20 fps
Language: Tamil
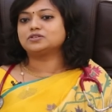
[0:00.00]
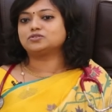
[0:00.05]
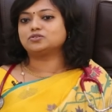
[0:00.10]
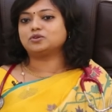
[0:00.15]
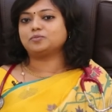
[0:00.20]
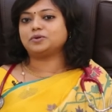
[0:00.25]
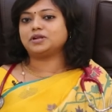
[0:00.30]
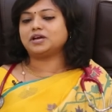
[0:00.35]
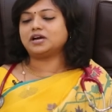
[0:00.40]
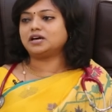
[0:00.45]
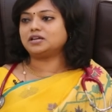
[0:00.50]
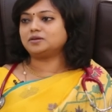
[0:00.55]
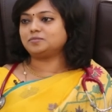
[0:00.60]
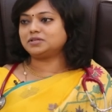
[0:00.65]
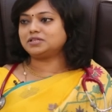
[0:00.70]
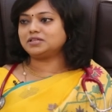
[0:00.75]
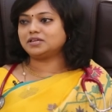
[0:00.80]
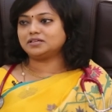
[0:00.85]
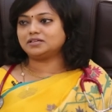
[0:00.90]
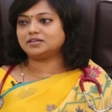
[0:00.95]
ஸோ இப்போ நான்
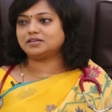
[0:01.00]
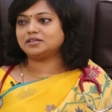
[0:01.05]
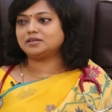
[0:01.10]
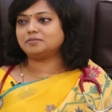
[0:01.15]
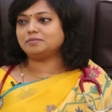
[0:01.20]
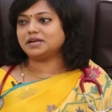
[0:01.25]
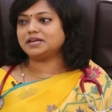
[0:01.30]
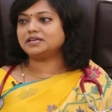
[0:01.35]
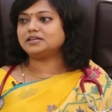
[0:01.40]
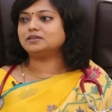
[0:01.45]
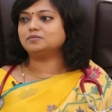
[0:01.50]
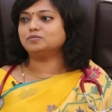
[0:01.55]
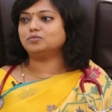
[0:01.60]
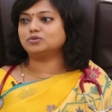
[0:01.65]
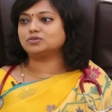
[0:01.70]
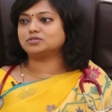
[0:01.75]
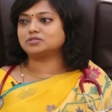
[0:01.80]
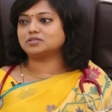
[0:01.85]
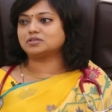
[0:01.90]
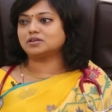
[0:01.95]
ஆரம்பத்தில் அதனால தான் மெடிக்கல்
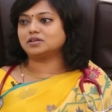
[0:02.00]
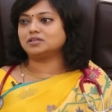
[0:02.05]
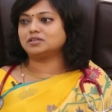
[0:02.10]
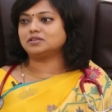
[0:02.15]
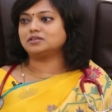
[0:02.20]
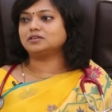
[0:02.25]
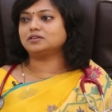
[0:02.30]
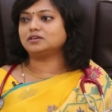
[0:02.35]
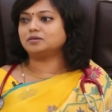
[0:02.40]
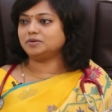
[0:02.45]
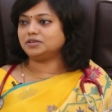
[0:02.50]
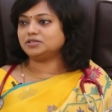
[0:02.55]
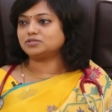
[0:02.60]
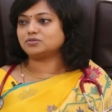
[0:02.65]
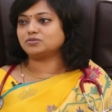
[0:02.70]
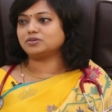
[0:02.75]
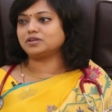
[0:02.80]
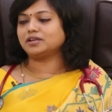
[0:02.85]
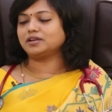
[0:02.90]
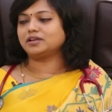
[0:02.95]
புக்ஸ் அது அப்படின்னு
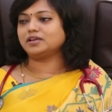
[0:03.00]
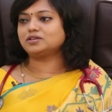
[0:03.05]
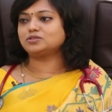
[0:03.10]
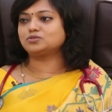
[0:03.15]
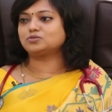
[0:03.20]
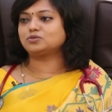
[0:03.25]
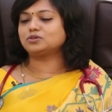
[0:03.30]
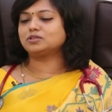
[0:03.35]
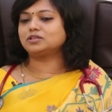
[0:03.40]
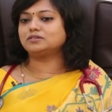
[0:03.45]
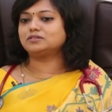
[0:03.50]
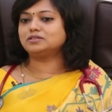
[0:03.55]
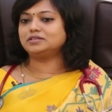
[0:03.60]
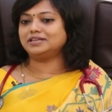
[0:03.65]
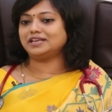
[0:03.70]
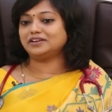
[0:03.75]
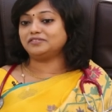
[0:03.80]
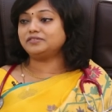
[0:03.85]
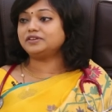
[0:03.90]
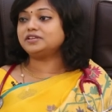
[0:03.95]
சொன்னேன் இல்லையா ஸோ அதாவது
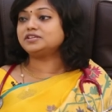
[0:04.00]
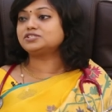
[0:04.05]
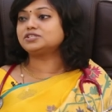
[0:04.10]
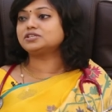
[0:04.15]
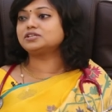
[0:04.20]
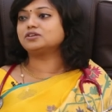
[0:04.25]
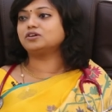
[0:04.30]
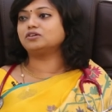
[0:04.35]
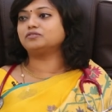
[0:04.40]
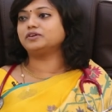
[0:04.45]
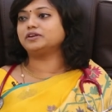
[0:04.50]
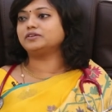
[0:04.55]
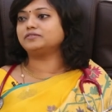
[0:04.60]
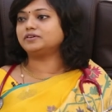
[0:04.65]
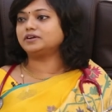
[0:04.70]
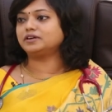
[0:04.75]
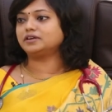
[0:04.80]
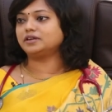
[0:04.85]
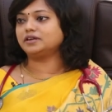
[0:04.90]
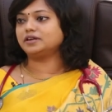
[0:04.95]
டெஃபினேஷன் ஆஃப்
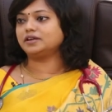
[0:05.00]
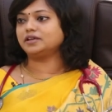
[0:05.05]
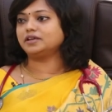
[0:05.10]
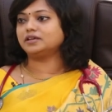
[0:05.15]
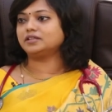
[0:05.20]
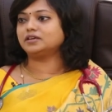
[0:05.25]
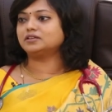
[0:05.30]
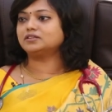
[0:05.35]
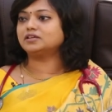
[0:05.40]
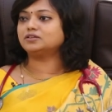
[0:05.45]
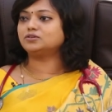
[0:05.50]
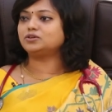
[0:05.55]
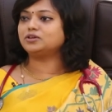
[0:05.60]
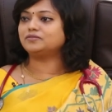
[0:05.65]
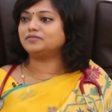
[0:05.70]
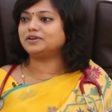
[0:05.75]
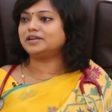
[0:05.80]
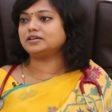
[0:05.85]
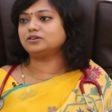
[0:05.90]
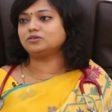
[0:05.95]
இன்ஃபர்டிலிட்டி அதாவது அதோடைய
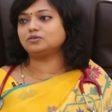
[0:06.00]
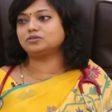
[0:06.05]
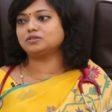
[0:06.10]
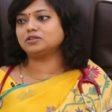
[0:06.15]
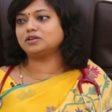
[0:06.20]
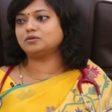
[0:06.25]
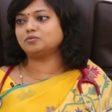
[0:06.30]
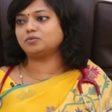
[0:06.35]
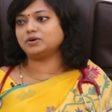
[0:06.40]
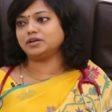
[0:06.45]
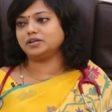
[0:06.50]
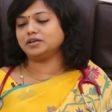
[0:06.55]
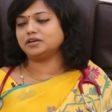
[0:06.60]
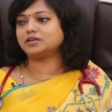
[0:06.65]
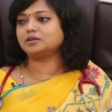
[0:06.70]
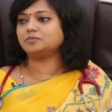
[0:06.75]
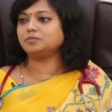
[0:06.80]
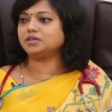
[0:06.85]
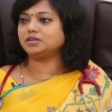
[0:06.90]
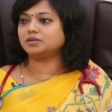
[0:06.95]
விளக்கம் தான் ஒன்
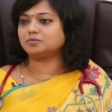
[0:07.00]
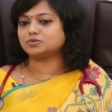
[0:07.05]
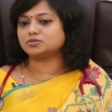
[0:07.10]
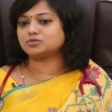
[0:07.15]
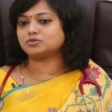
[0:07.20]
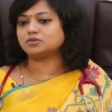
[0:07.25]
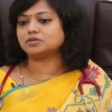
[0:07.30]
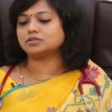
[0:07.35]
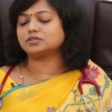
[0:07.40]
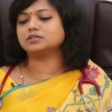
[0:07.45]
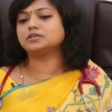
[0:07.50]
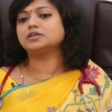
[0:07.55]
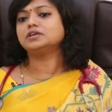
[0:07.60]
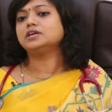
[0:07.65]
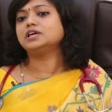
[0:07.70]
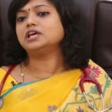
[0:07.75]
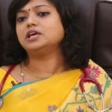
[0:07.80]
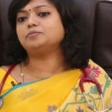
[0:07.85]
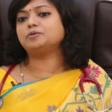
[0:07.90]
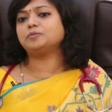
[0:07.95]
இயர் அப்படின்னு நம்ம சொல்கிறது
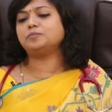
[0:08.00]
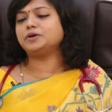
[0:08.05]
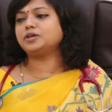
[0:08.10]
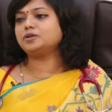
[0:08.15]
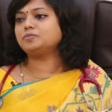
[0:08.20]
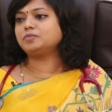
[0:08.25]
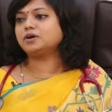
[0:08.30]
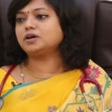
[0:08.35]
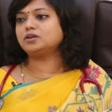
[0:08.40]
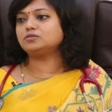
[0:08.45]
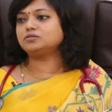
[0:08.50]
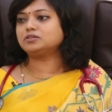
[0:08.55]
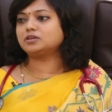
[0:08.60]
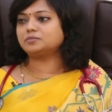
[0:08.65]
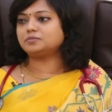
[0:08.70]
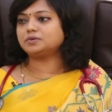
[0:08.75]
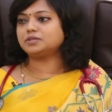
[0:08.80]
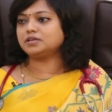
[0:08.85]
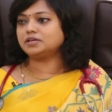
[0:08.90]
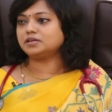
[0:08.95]
இப்போ பெரும்பாலும்
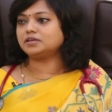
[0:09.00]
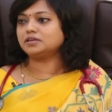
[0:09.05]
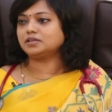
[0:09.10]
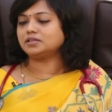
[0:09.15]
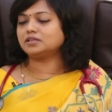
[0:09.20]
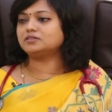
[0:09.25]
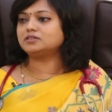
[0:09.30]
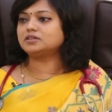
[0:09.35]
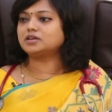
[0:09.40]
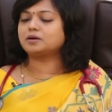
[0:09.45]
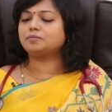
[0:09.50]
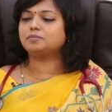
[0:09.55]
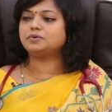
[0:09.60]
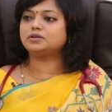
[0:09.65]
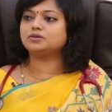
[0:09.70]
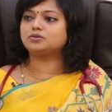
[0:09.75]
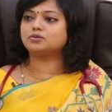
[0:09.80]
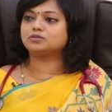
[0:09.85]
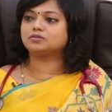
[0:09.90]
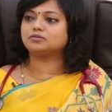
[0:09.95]
தம்பதிகள் அதாவது
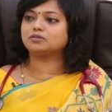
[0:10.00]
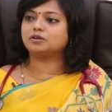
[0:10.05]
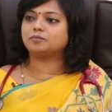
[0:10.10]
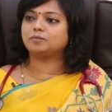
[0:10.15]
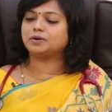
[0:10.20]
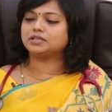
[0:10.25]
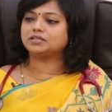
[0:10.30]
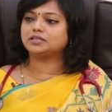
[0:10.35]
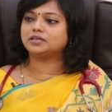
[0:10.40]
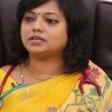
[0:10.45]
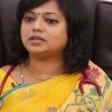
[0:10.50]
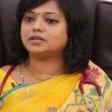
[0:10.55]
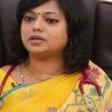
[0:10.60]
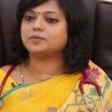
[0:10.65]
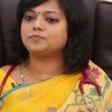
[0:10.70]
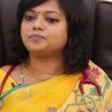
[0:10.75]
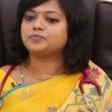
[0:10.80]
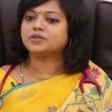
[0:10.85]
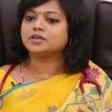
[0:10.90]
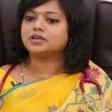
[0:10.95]
கப்பல்னு ஒருத்தவங்களை பார்த்தீங்கன்னா
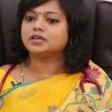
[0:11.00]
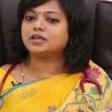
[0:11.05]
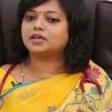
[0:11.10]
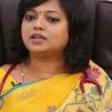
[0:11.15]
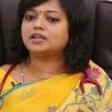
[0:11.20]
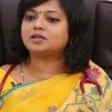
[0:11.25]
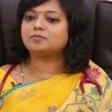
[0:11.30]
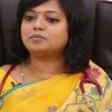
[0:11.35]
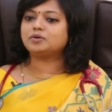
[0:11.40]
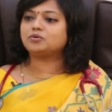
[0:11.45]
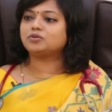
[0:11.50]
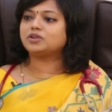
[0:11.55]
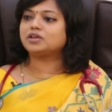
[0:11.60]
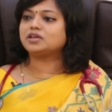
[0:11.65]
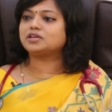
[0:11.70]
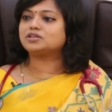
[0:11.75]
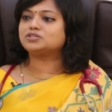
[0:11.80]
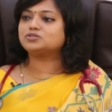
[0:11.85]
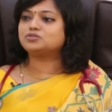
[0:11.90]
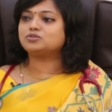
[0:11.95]
எல்லாருமே ஒரே
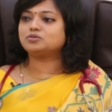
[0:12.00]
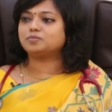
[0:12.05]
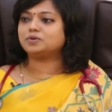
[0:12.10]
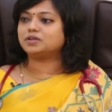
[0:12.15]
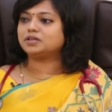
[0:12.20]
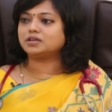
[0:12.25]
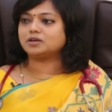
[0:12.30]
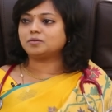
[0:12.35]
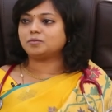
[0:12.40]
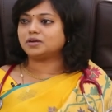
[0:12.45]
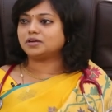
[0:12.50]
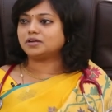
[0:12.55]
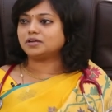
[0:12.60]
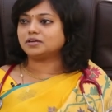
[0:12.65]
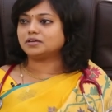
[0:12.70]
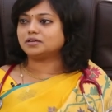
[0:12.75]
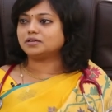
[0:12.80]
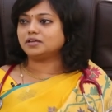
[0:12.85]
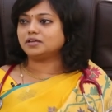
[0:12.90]
ஏஜ் குரூப்பில் இருக்க மாட்டாங்க